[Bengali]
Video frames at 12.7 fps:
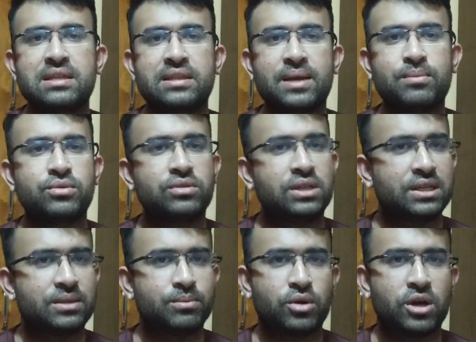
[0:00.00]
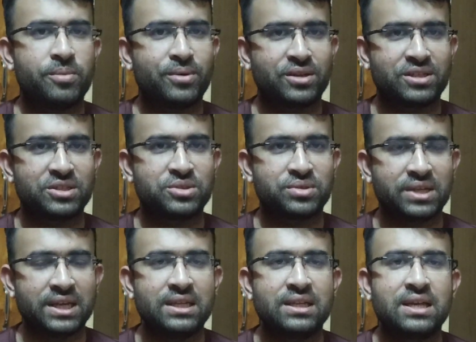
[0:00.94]
তাই বন্ধু এখানে ভয় পাওয়ার কিছু
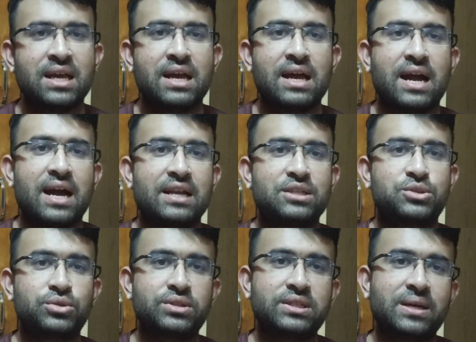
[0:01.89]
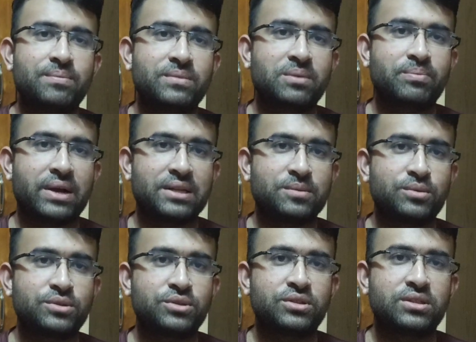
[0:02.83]
নেই আর যদি আপনার
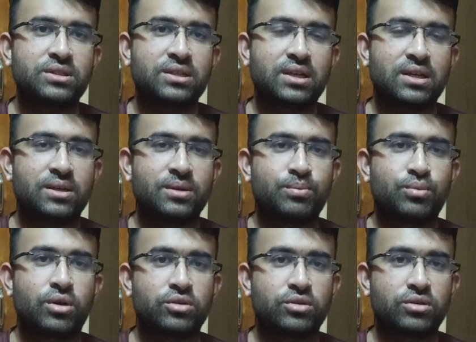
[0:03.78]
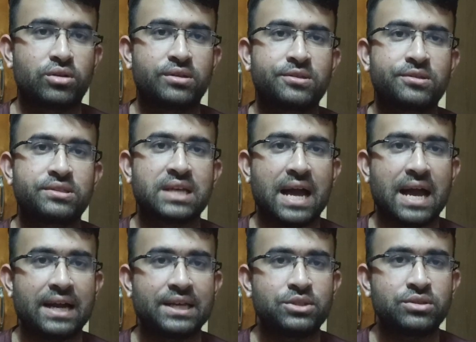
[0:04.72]
পাসপোর্ট যদি পুরাতন অর্থাৎ হচ্ছে
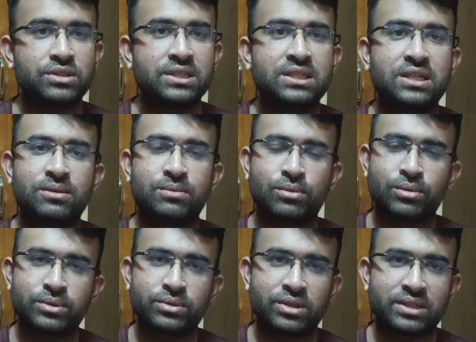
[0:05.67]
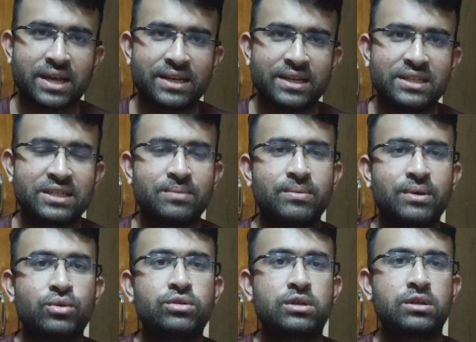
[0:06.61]
আগে যদি ইন্ডিয়াতে ভ্রমণ করে থাকেন
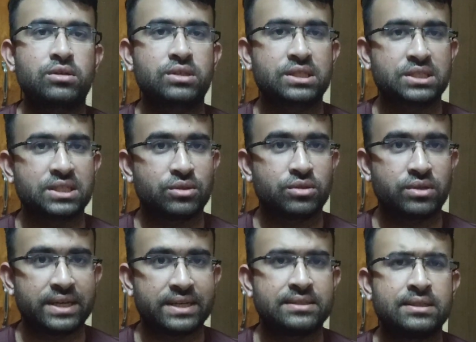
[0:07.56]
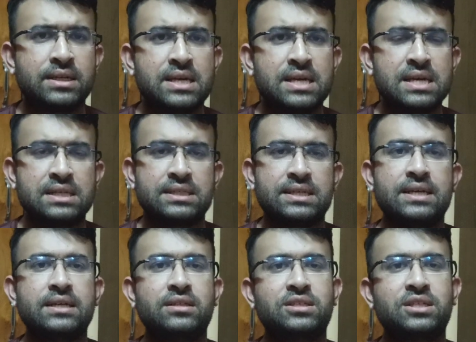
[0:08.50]
কিংবা অন্যান্য দেশে কোথাও গেছেন
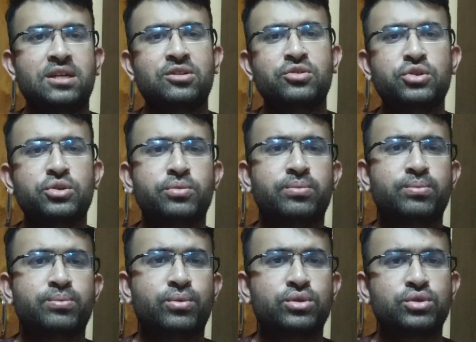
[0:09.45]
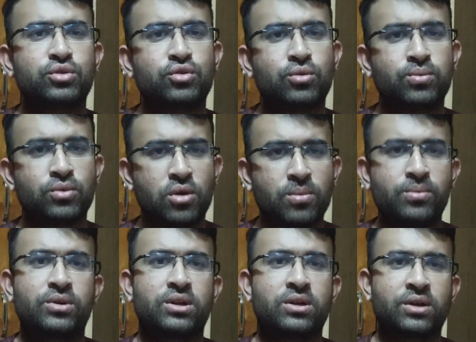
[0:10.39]
সেক্ষেত্রে সাধারণত প্রশ্ন খুব কম
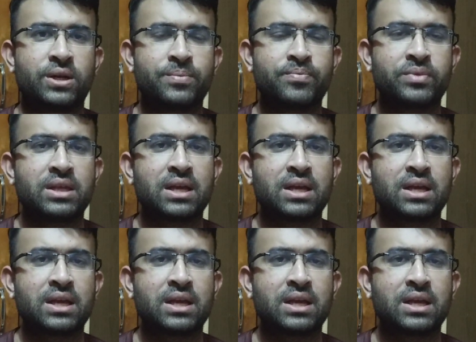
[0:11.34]
করা হয়